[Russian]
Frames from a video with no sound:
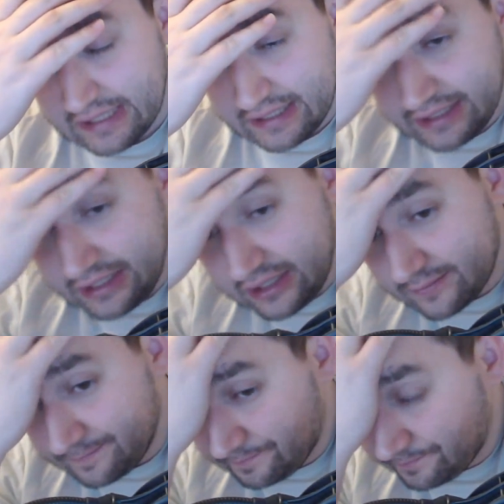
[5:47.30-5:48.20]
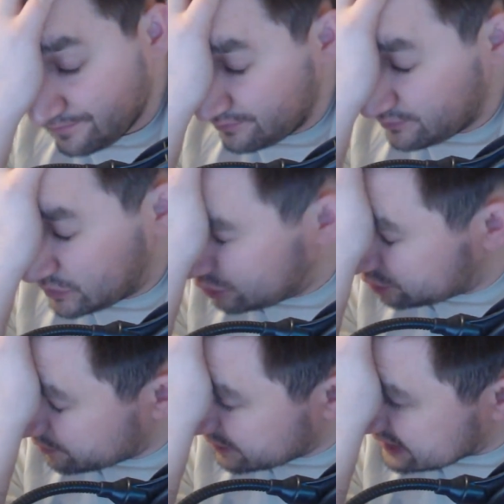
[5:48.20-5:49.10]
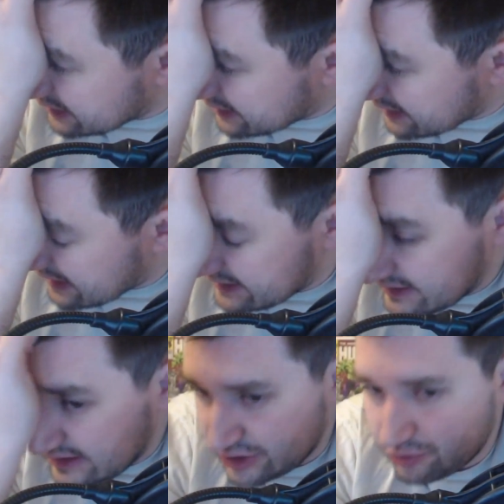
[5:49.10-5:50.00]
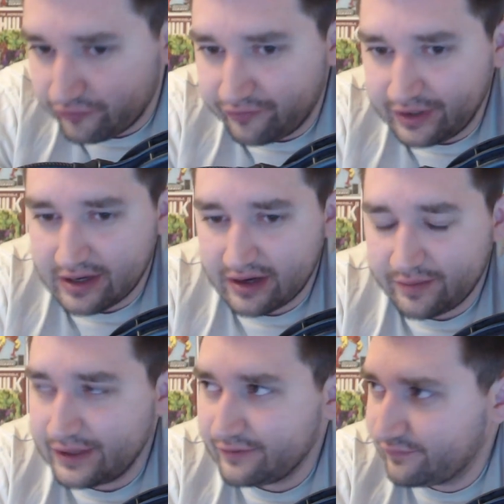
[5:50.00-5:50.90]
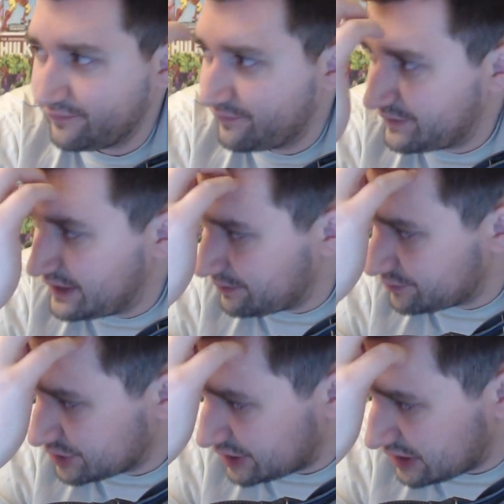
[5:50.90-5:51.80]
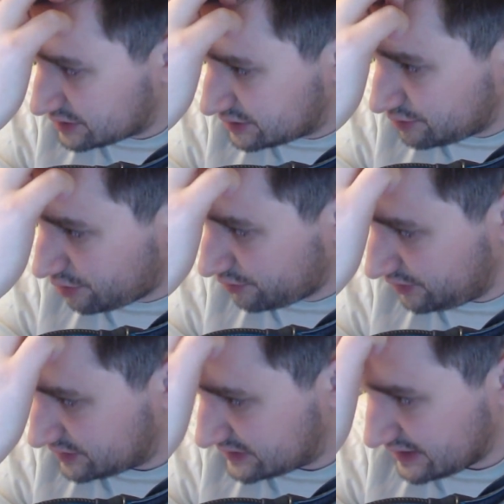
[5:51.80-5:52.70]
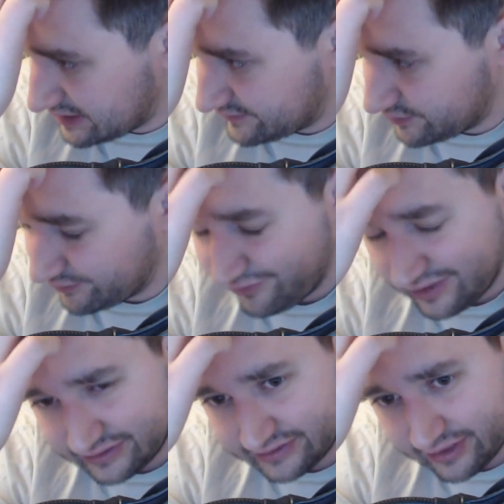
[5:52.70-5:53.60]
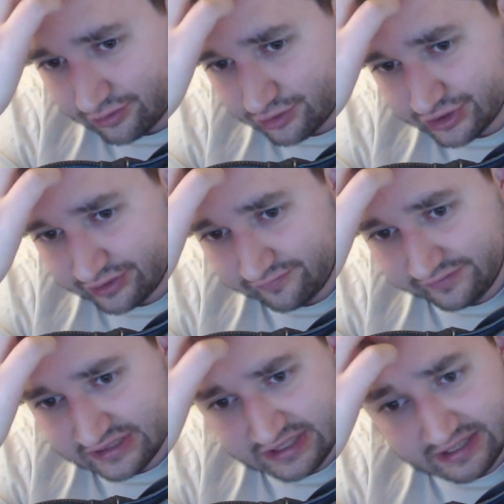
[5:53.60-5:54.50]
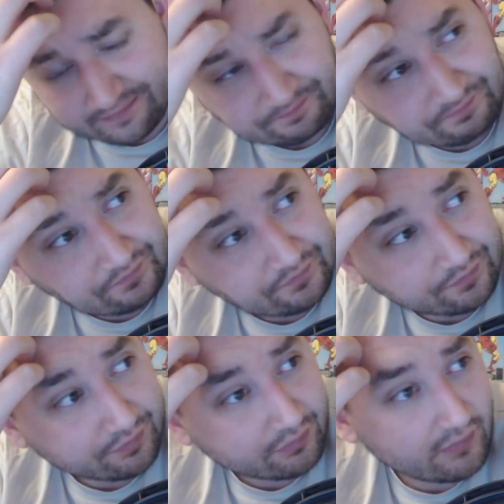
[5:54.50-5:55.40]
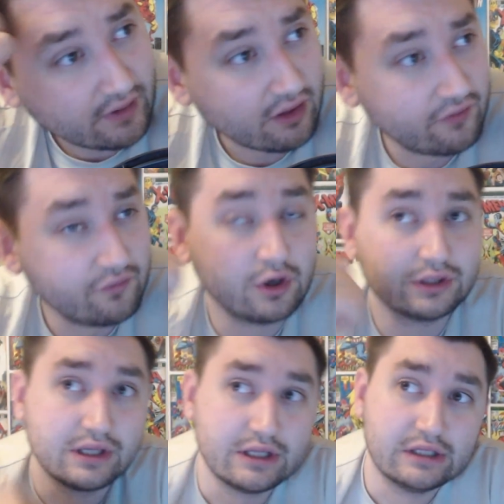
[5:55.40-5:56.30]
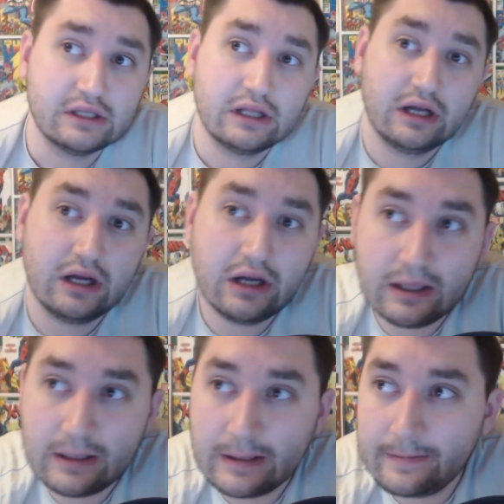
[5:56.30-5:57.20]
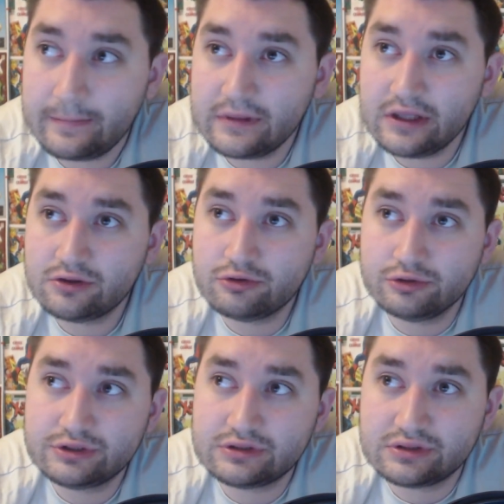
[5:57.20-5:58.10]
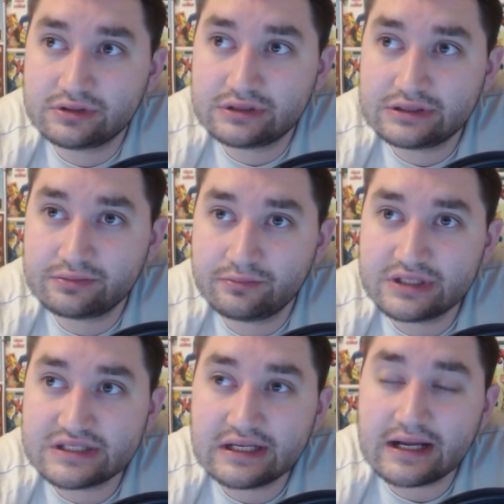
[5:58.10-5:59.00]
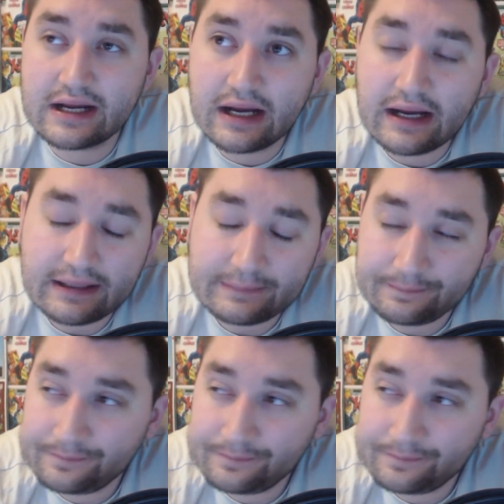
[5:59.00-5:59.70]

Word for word: И тут мысль какая, да даже он в играх, блин, в тем же Хардстоуне стало все в два раза дороже и везде. Вот. А, и тут мысль какая?